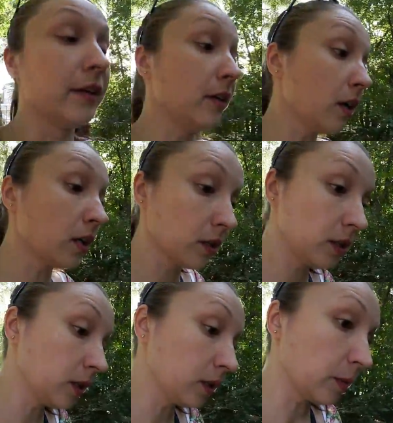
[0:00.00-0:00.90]
Я
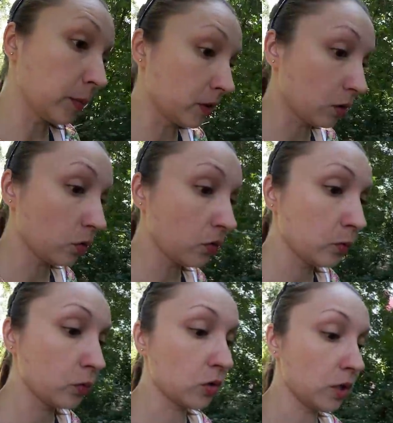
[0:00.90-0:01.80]
ходила по
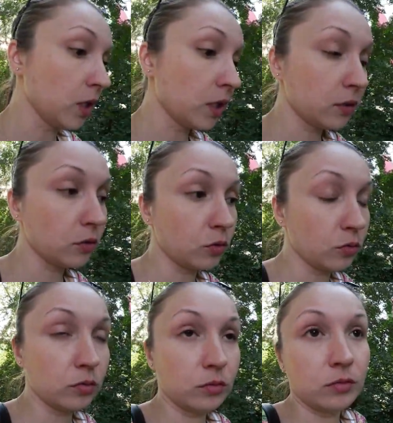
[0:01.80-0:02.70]
торговому
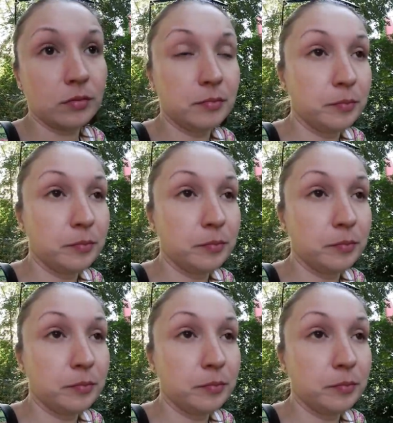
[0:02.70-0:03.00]
центру